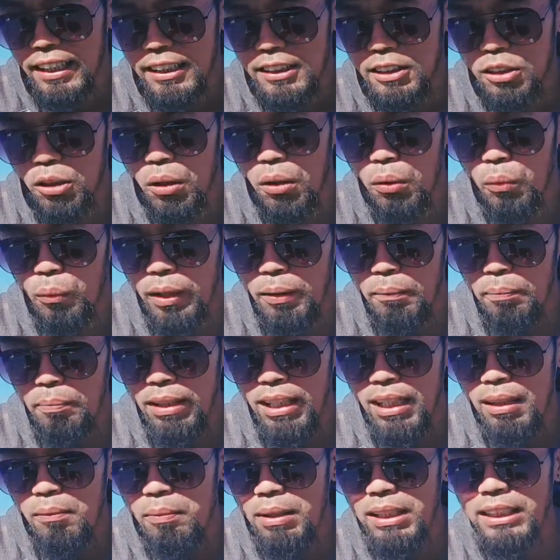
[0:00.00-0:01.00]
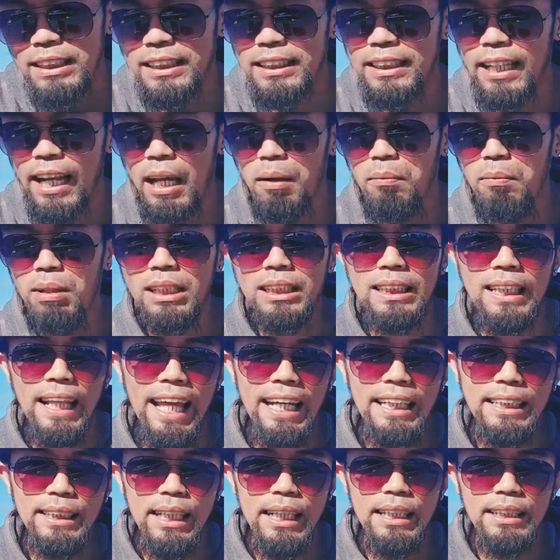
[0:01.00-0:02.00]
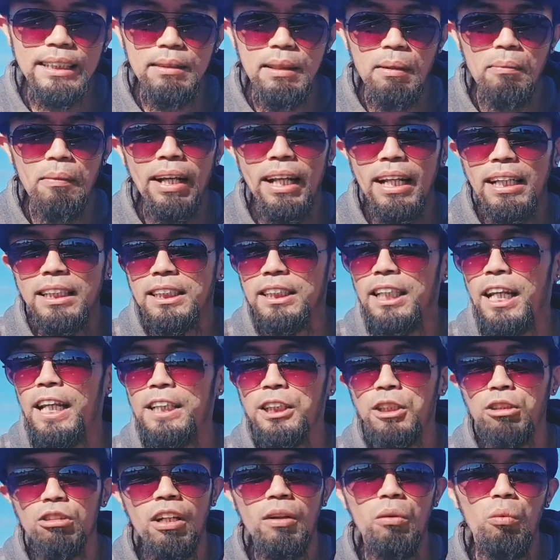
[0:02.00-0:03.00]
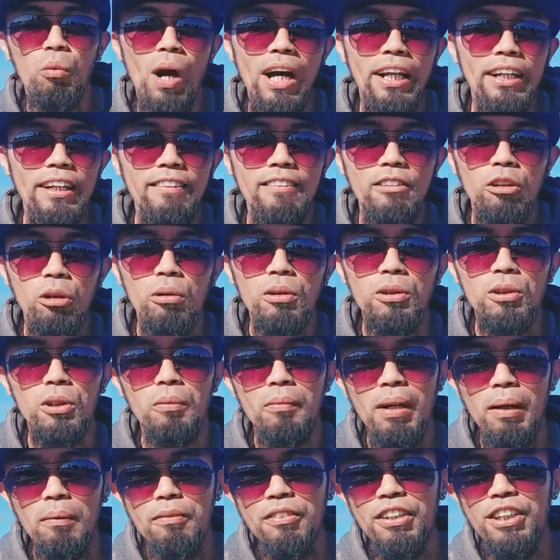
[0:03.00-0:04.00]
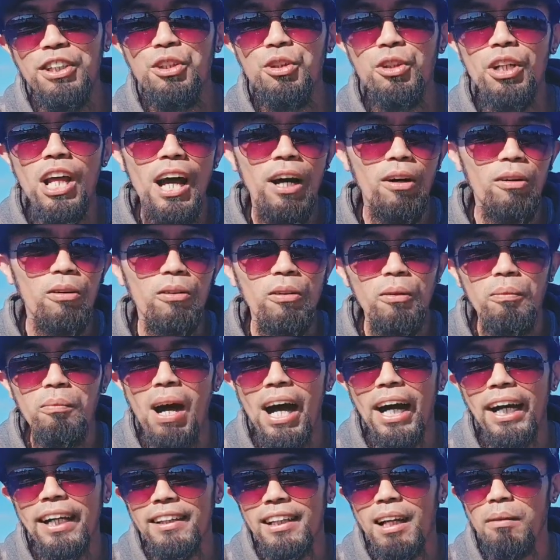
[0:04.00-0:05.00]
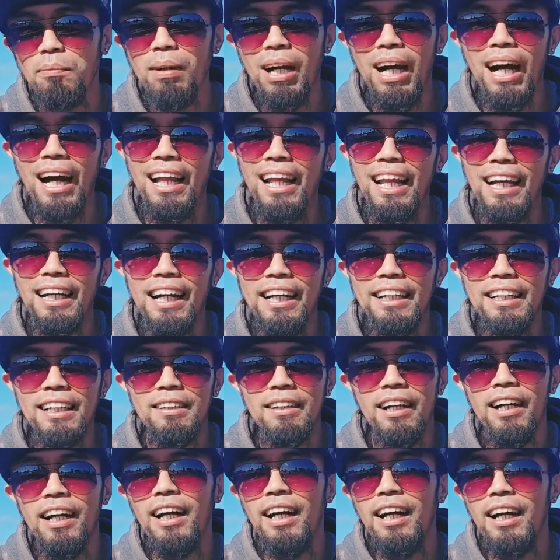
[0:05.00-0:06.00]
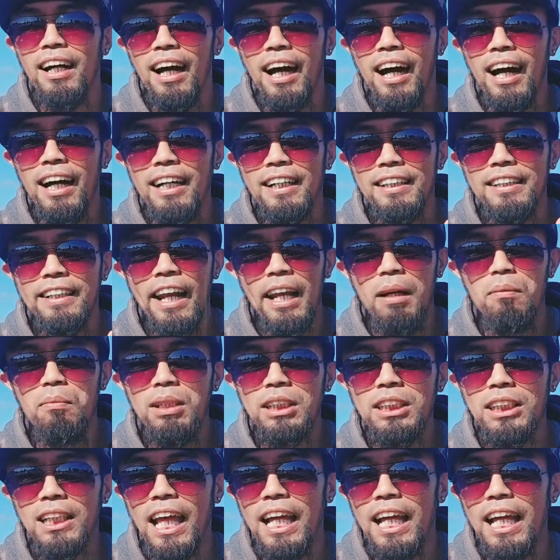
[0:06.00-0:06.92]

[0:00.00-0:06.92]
So with Philippines driver's license na may restriction ng 1 and 2. So may video na ako kung bakit napakahalaga ng uh, driver's